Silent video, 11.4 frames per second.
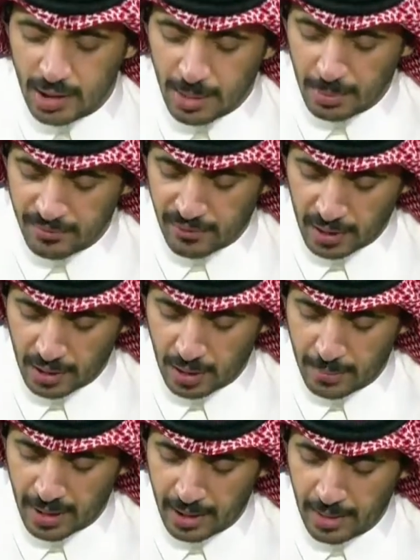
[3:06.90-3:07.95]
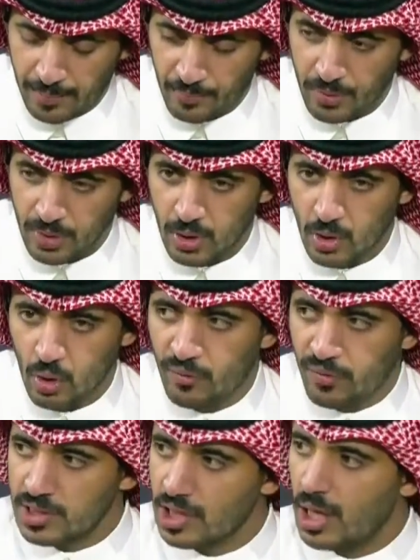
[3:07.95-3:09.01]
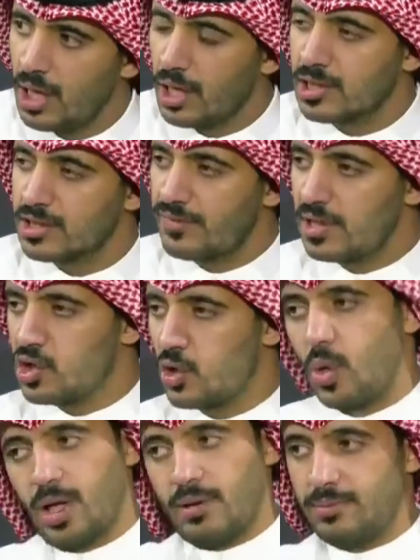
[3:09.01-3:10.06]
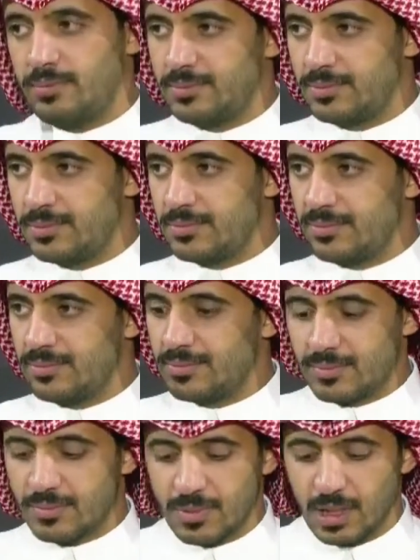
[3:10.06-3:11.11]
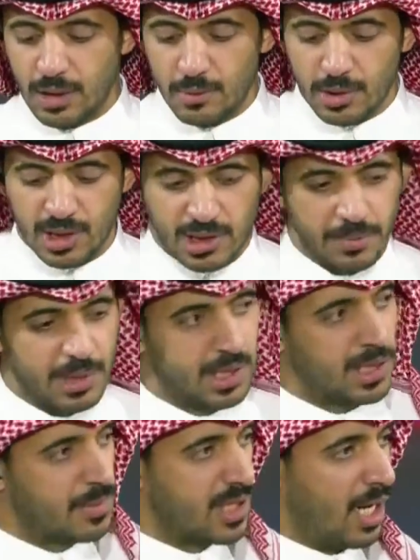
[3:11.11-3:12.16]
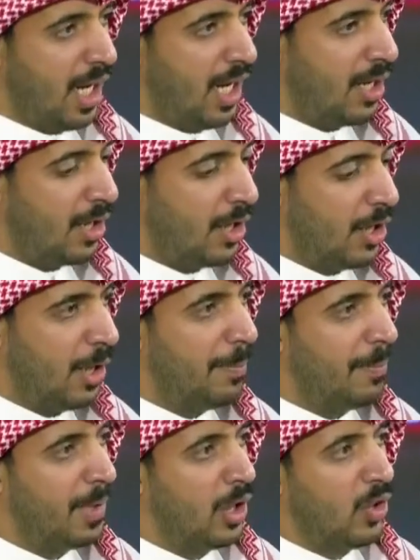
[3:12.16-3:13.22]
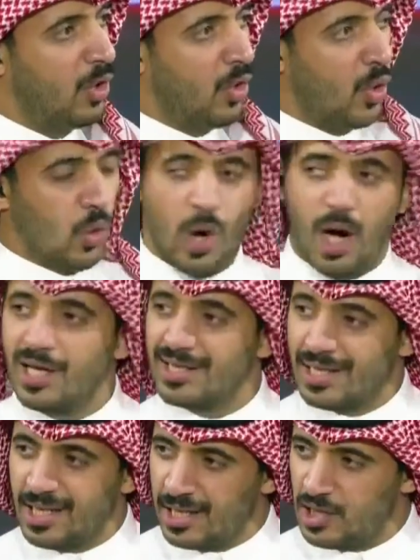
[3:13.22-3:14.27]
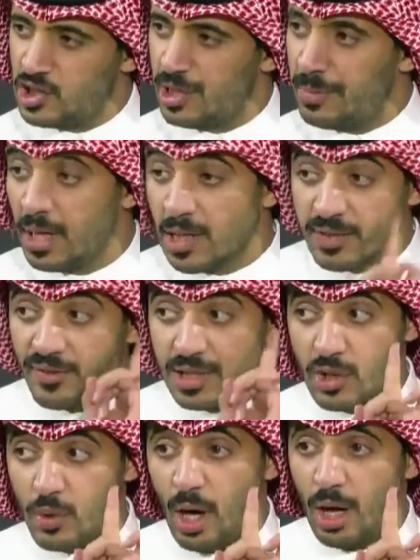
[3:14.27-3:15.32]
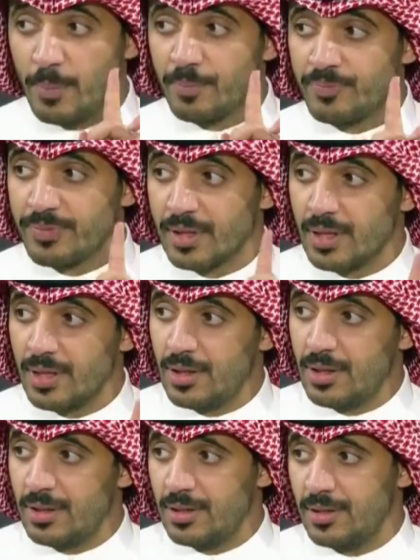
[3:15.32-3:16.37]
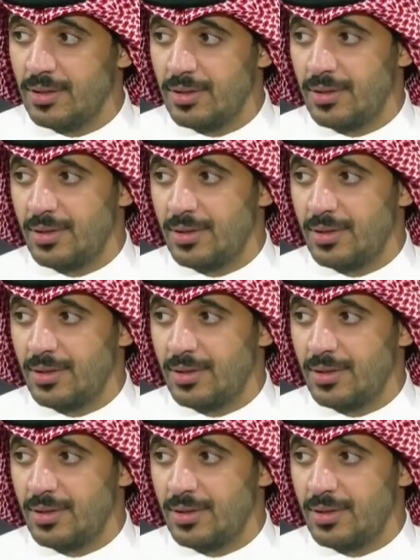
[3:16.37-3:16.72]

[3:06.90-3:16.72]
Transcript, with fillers: قبل الفقره البارحه وفجاه اختفى الجوال لمده يمكن كم ساعه تقريبا آه، وعدني انه يجيبه اختفى الجوال وترى انا كنت ببيع القضيه